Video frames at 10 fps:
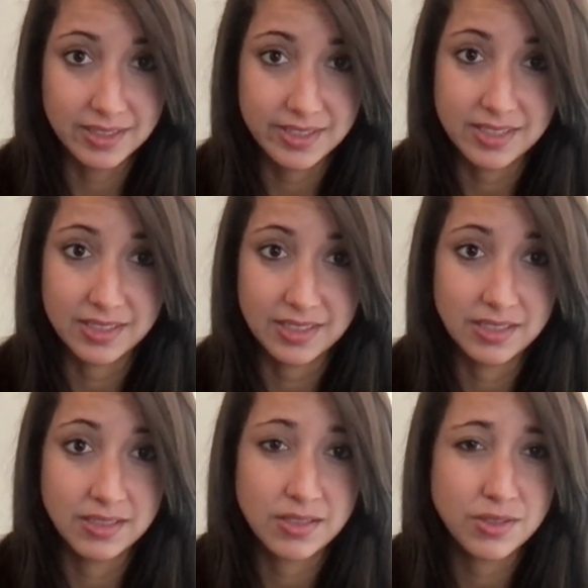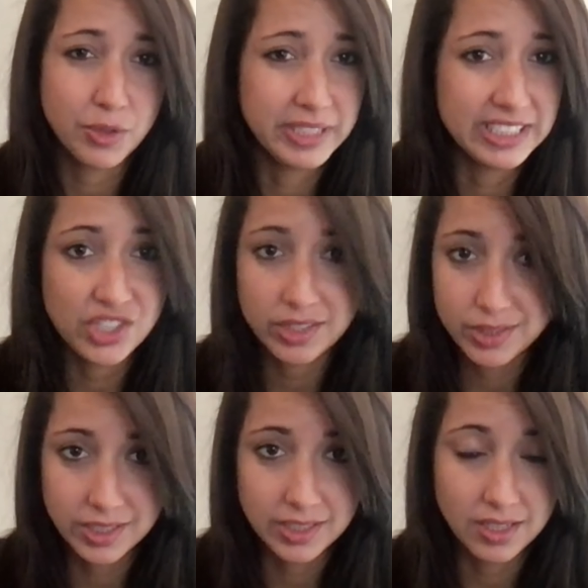多くの子供たちが
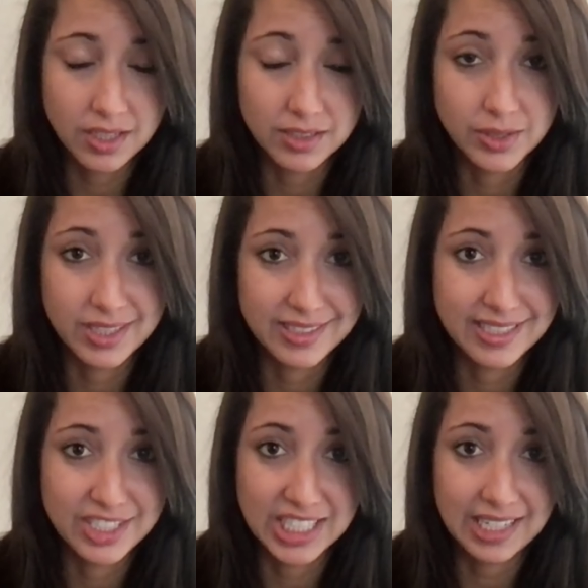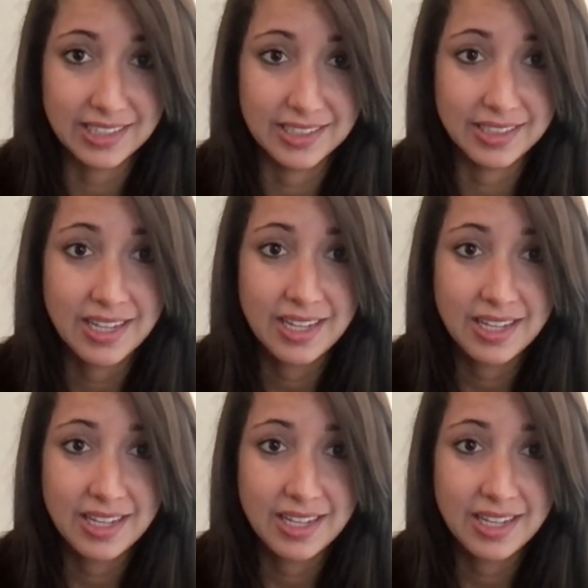教育を受けていません。